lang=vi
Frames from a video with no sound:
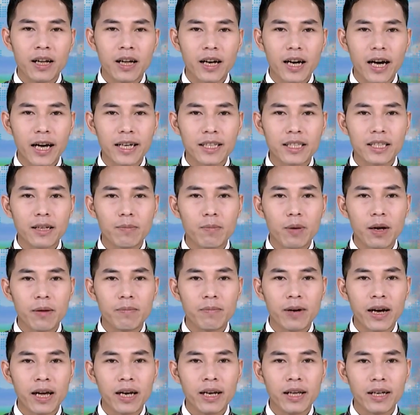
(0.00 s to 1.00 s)
cánh chấp năm
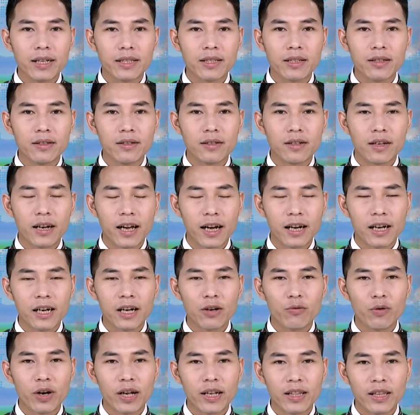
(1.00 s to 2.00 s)
án hình sự nàng
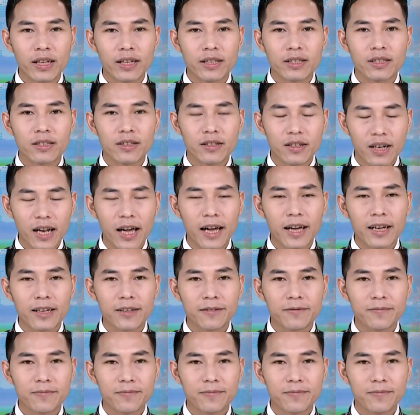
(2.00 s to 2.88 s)
công an tỉnh Sơn La